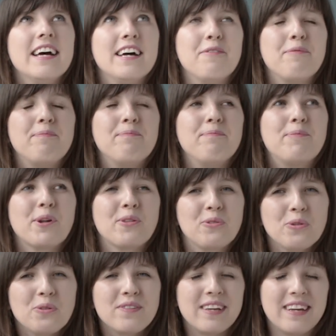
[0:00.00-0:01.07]
E,
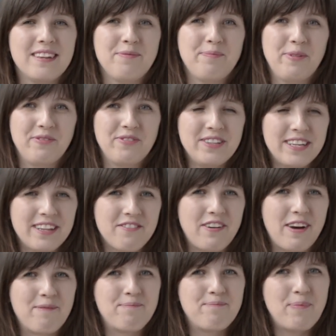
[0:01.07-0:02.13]
producent powinien
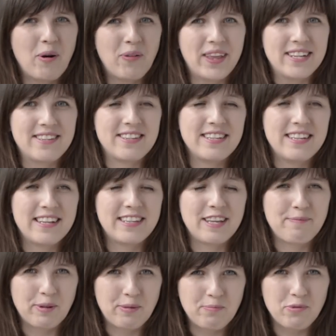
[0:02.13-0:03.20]
Wam podać, ile
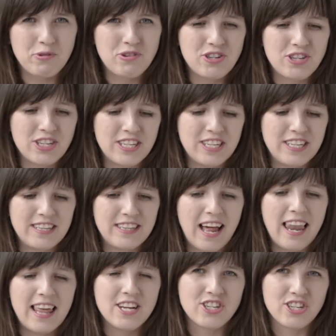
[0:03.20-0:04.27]
tej podpuszczki
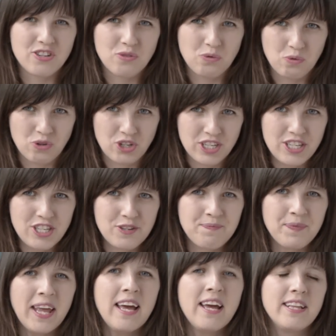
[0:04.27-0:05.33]
należy użyć.
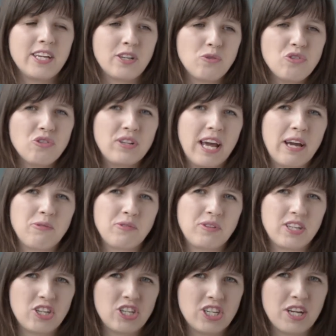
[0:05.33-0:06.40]
Niektórzy dają
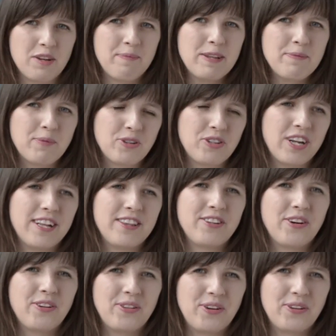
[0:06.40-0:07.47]
też
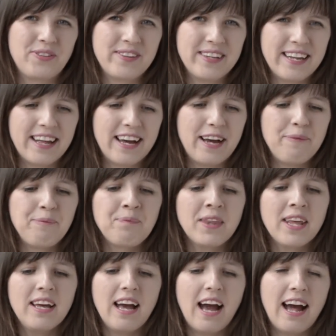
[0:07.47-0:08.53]
bezpośrednio do sera,
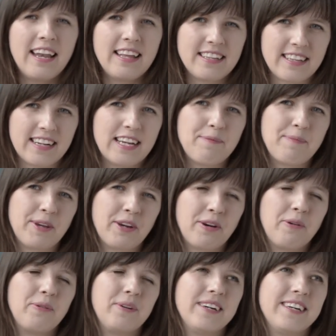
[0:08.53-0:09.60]
ale jednak lepiej
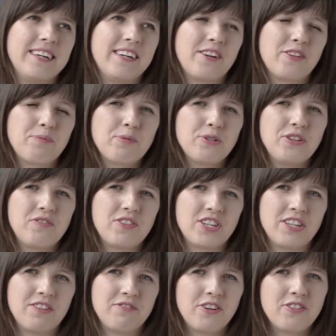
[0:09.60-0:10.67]
ją e, rozpuścić
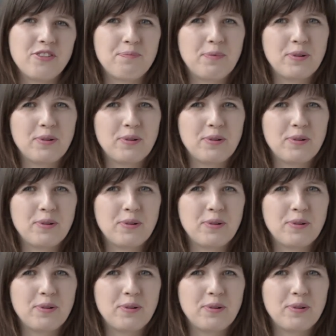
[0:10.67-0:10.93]
wcześniej w wodzie,